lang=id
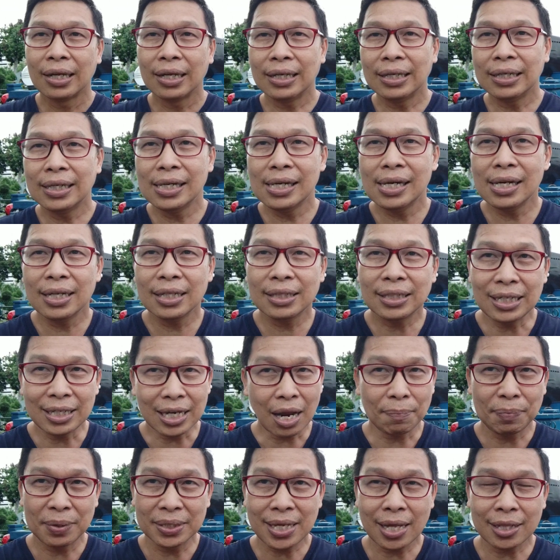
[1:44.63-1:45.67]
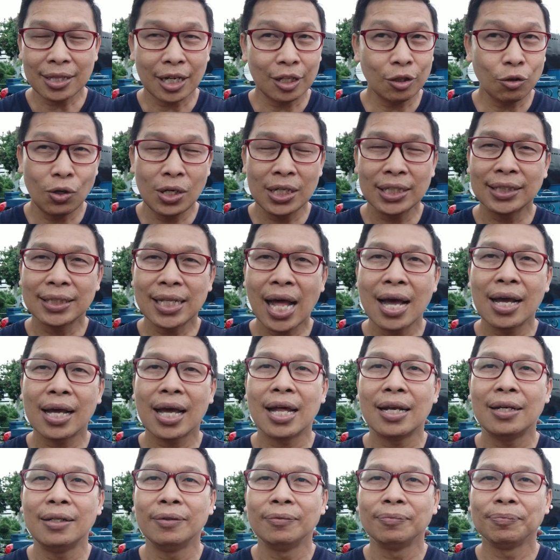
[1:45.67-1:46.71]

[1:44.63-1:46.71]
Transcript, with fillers: e, tidak bisa tertulis tangan